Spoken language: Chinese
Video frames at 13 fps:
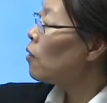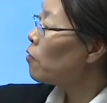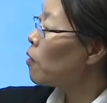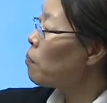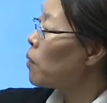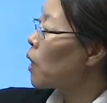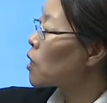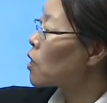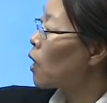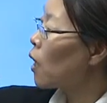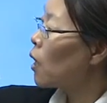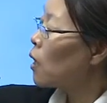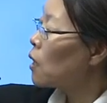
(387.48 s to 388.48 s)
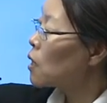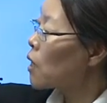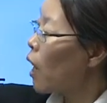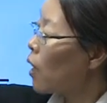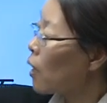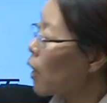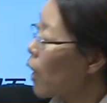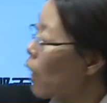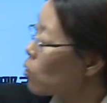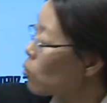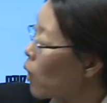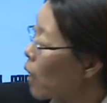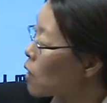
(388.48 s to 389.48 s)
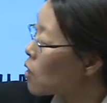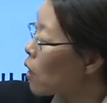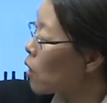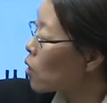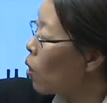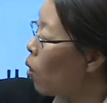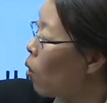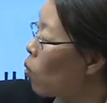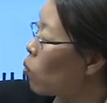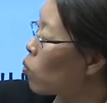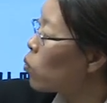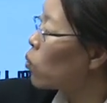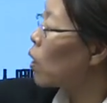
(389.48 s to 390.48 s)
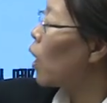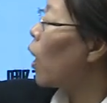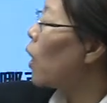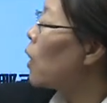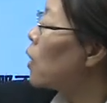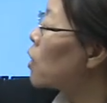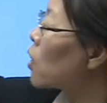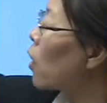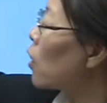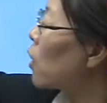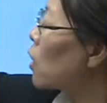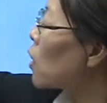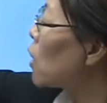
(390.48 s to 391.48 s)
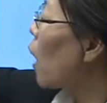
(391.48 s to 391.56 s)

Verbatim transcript: 分别是这样的，看出来是有五个，这儿也是这